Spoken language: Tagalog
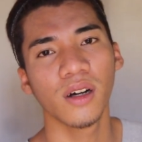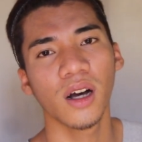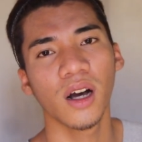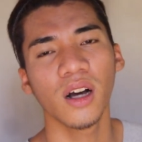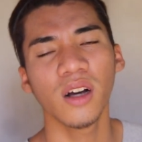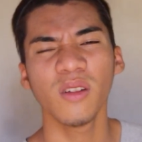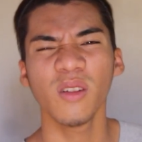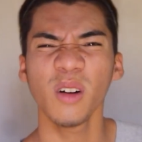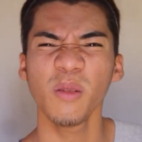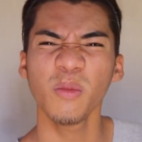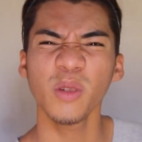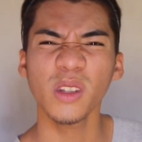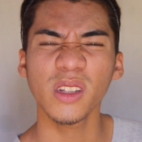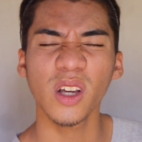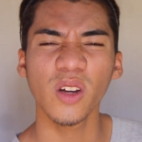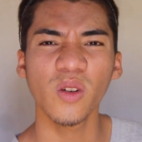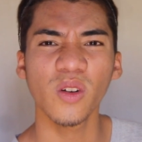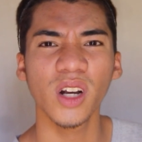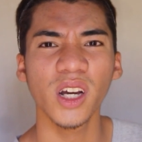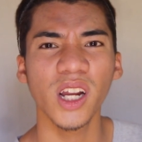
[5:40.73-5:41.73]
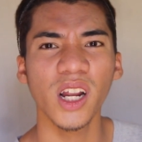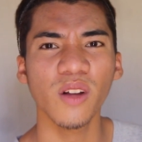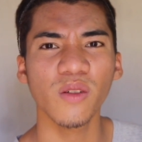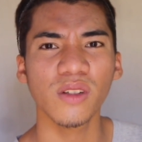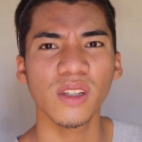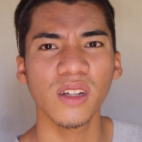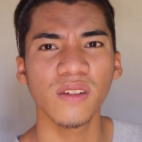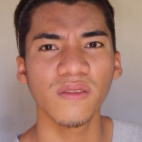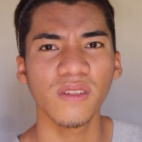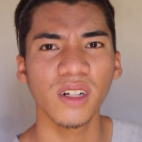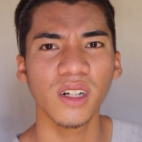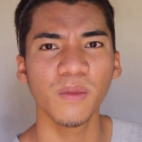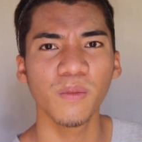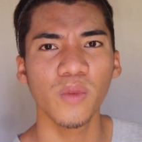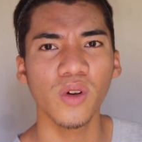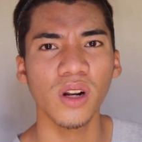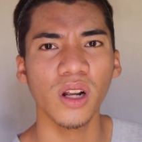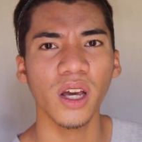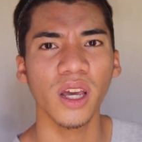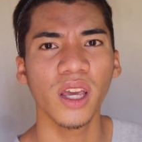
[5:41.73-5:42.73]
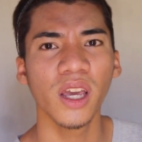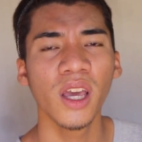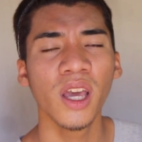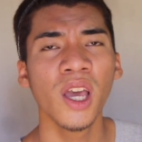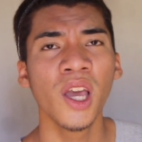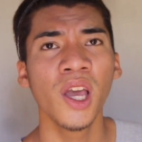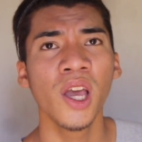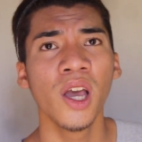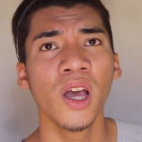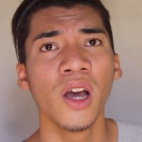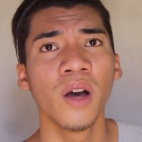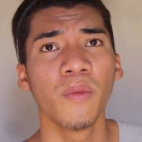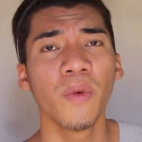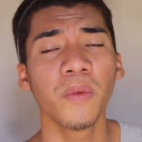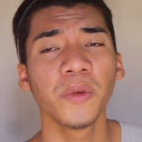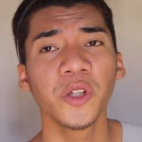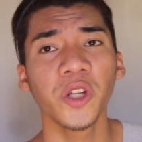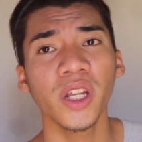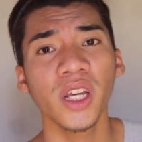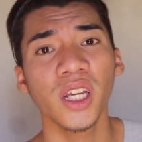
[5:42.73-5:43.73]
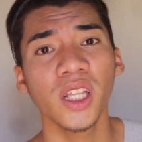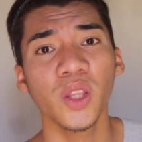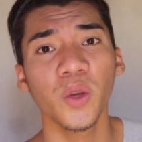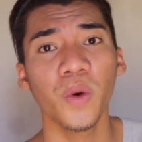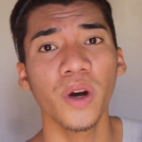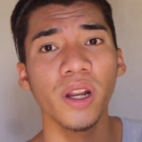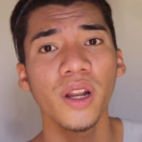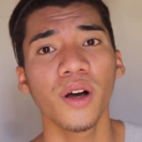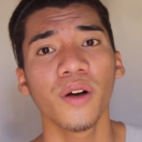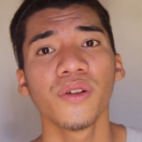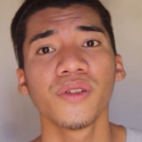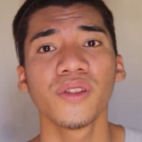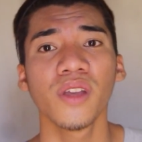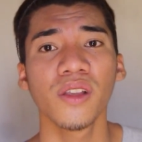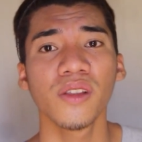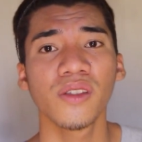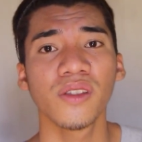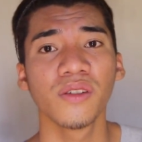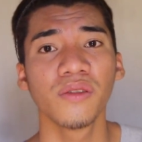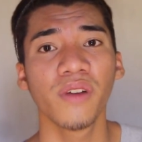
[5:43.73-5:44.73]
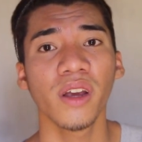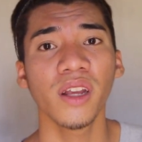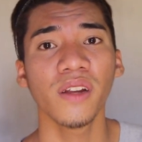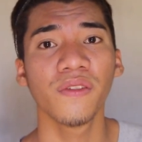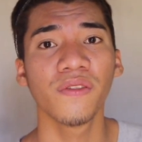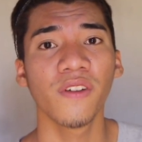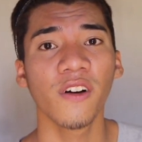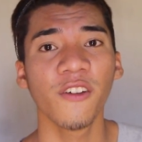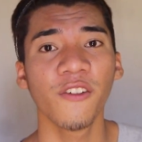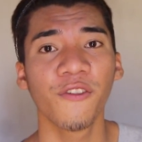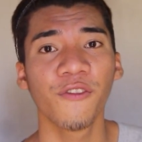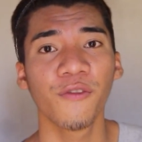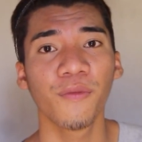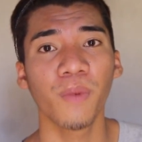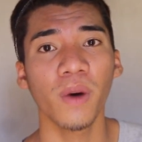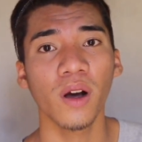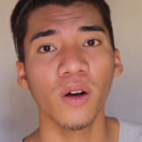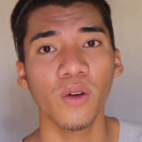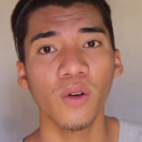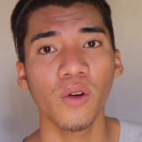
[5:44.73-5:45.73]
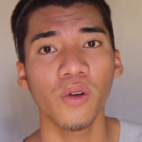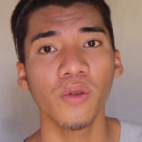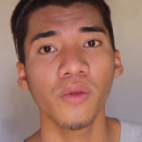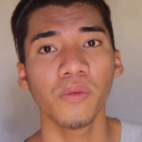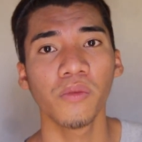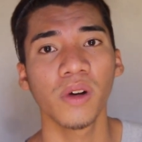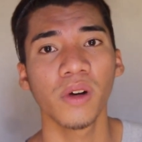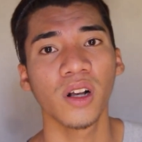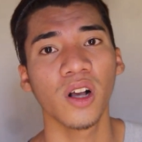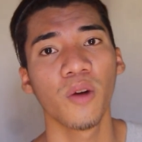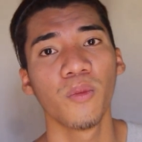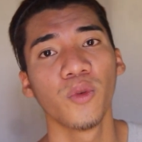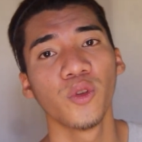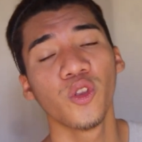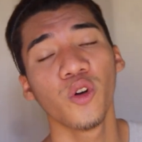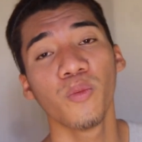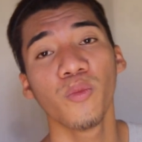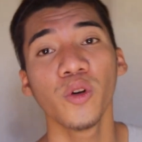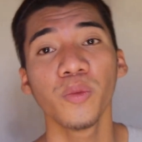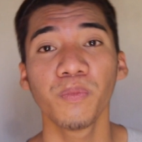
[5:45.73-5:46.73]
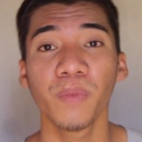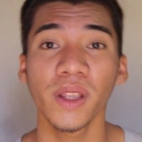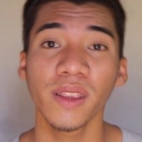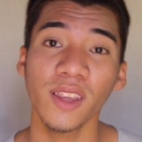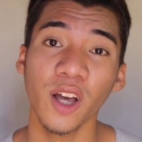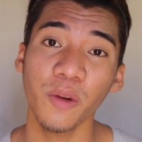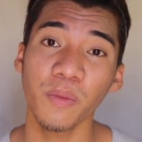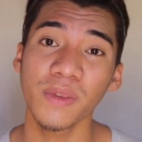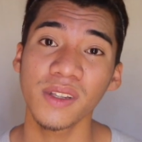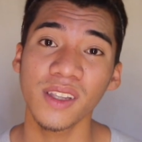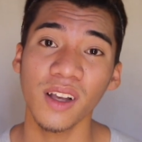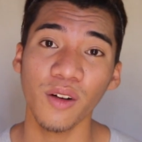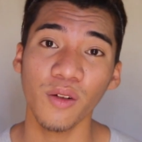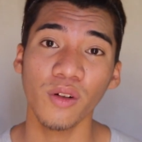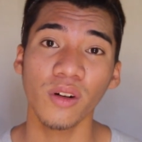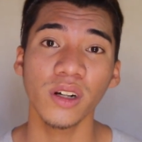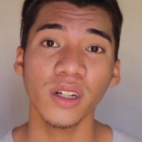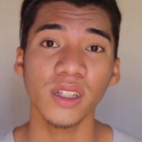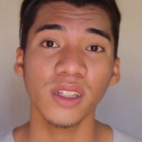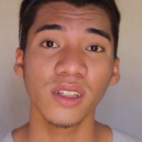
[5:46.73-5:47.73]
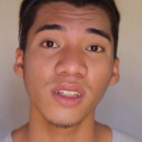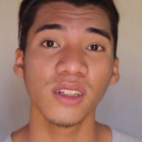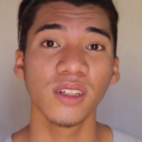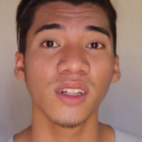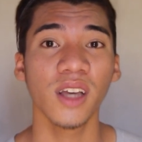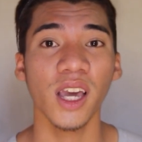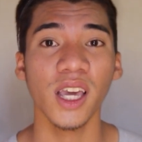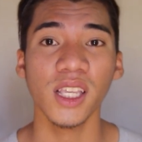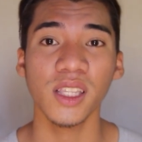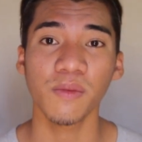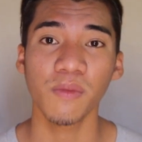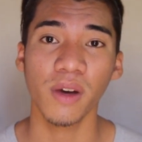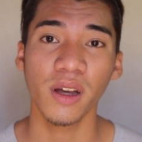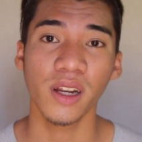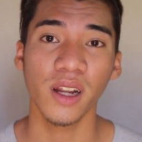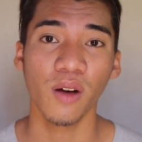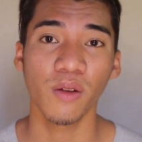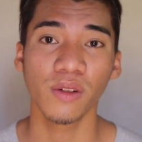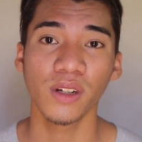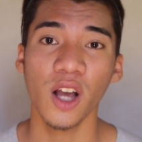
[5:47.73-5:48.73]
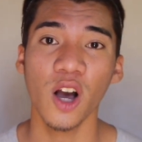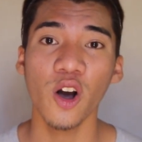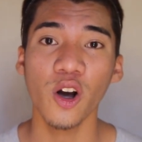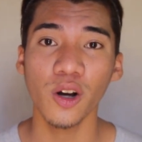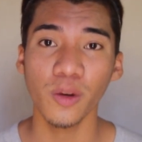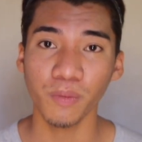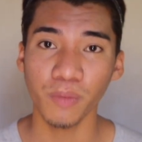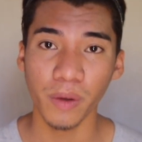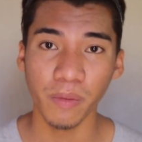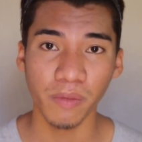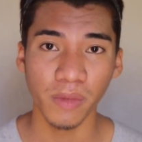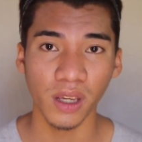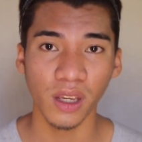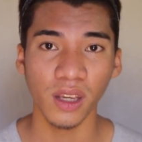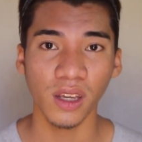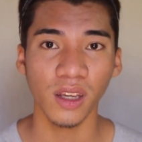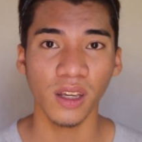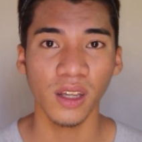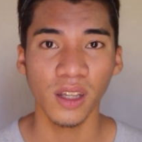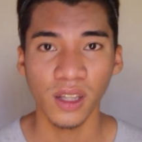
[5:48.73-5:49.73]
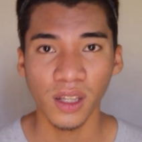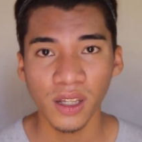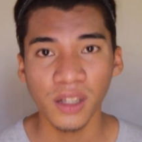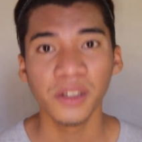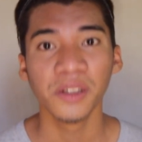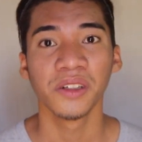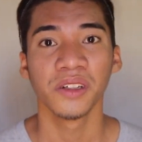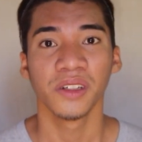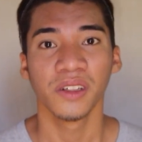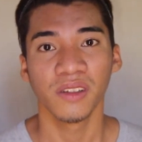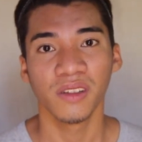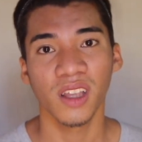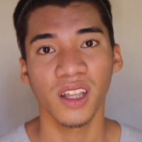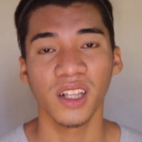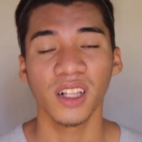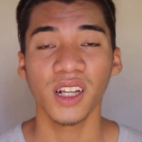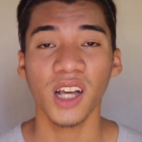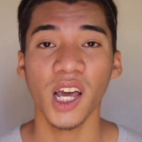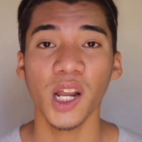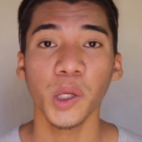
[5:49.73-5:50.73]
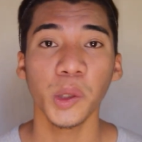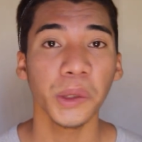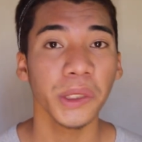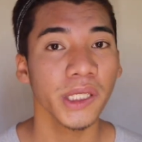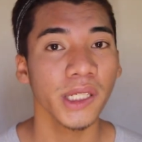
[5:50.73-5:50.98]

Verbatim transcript: Ang, ang ba't ganun ganan ko sa volleyball kay... Mamo dyan giduwa na ko since grade 5 pa ko. Magkamud-umud pentan mi sa court. Guys, manaw-naw pa mi. Then, karon